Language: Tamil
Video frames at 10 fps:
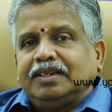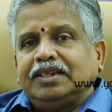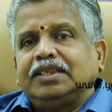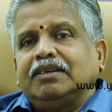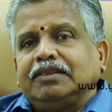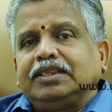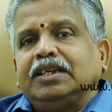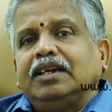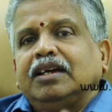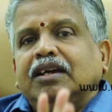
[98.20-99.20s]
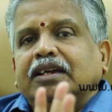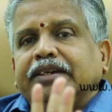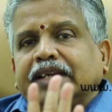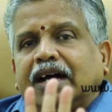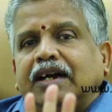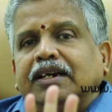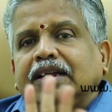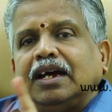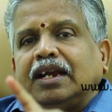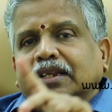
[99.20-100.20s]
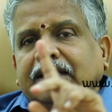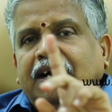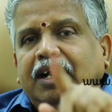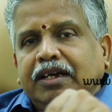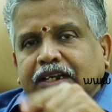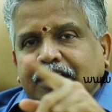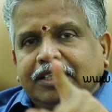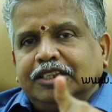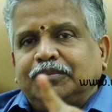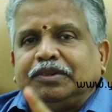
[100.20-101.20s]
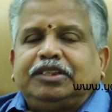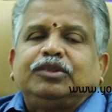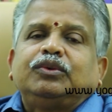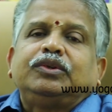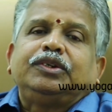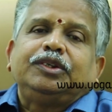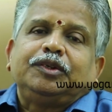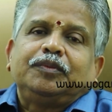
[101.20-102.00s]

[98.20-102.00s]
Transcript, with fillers: இதில் வந்து நாலு அல்லது ஆறாக இதை பிரித்து கொண்டு